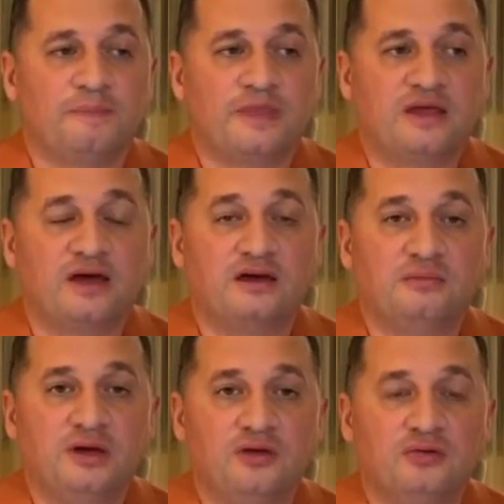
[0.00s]
Я
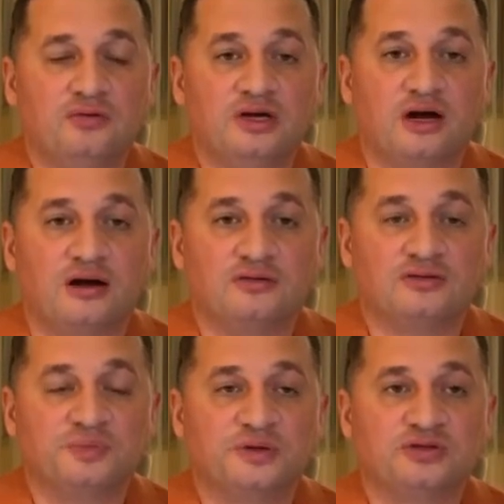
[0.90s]
имею уникальную
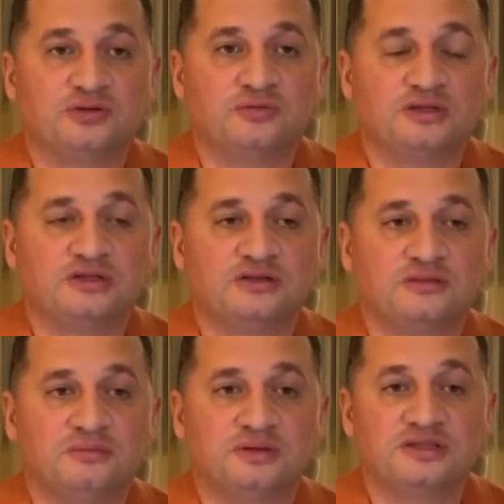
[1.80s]
способность
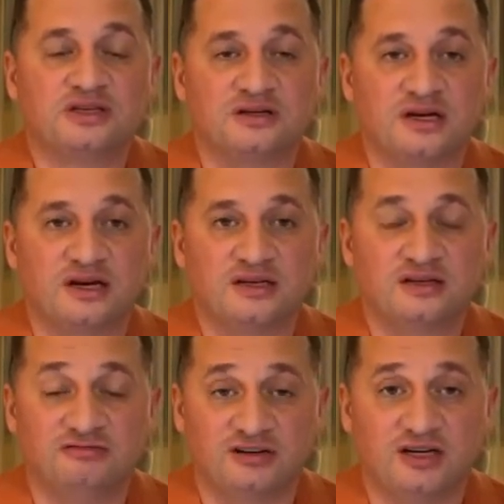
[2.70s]
быстро
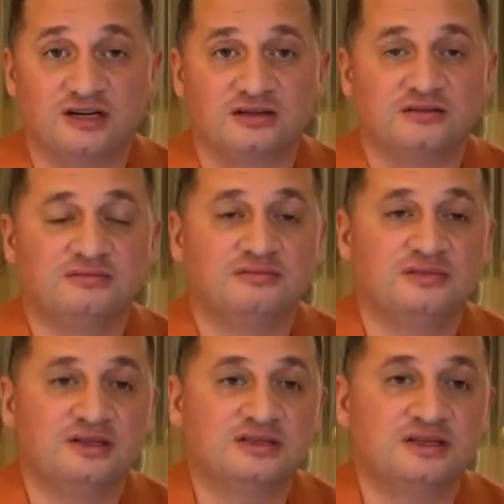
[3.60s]
находить выход,
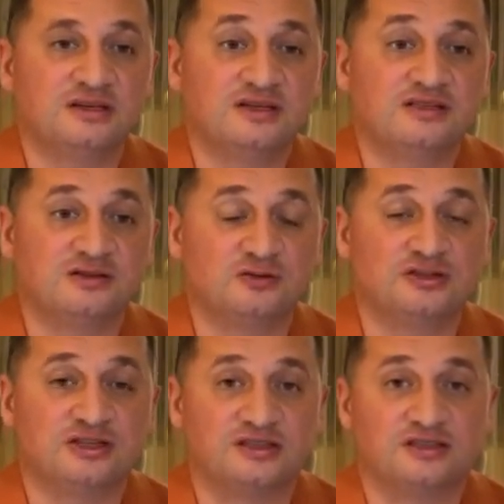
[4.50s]
если есть
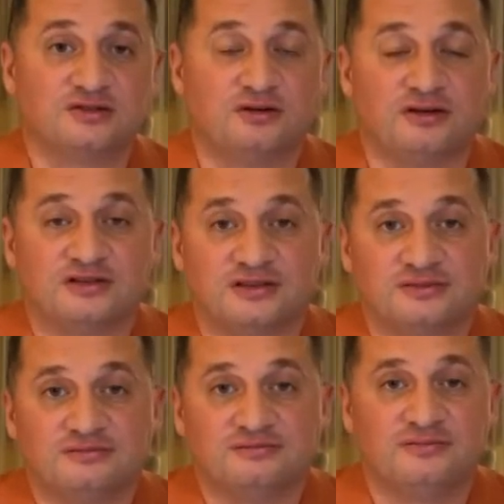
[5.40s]
сложная ситуация.
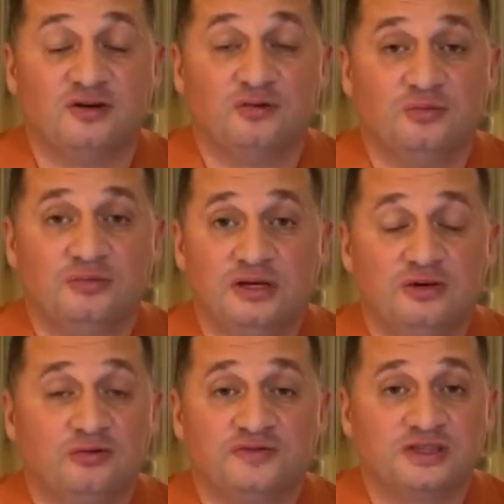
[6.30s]
И
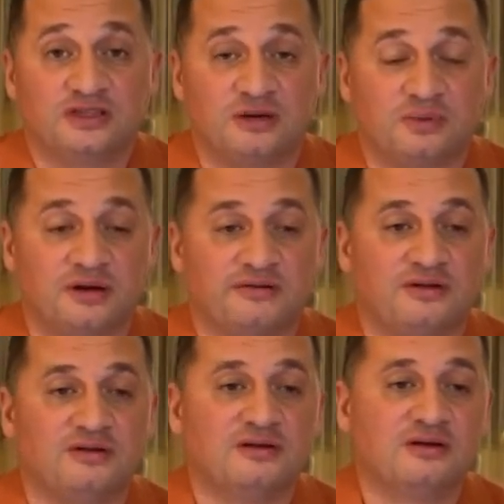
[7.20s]
он всегда
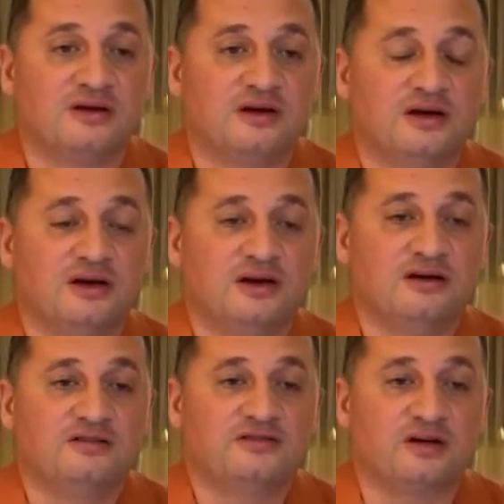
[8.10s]
правильный.
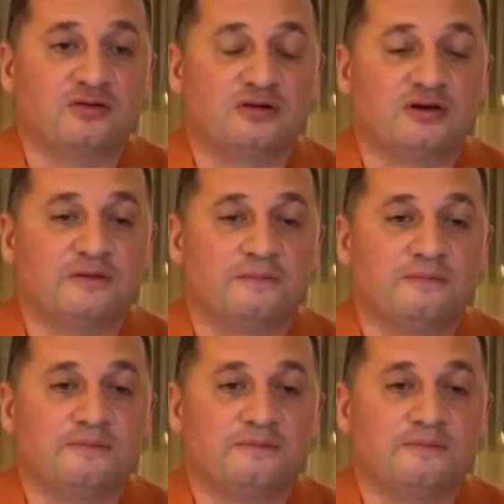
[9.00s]
Второе.